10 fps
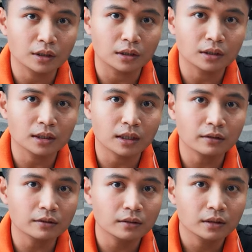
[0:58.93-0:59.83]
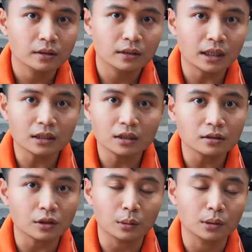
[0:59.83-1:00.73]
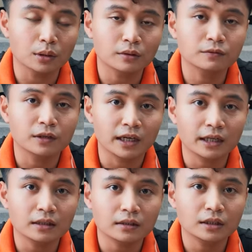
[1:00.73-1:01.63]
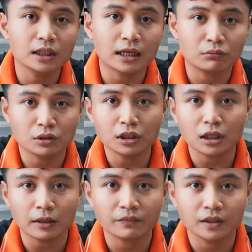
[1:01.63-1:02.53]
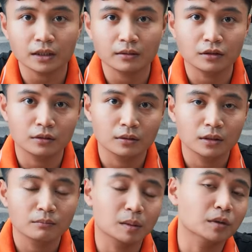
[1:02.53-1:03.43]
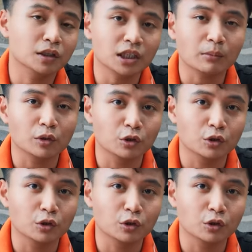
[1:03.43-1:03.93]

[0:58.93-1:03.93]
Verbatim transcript: những cái cách thức chọn lựa phương án như thế nào cho thích hợp thì mình mời tất cả mọi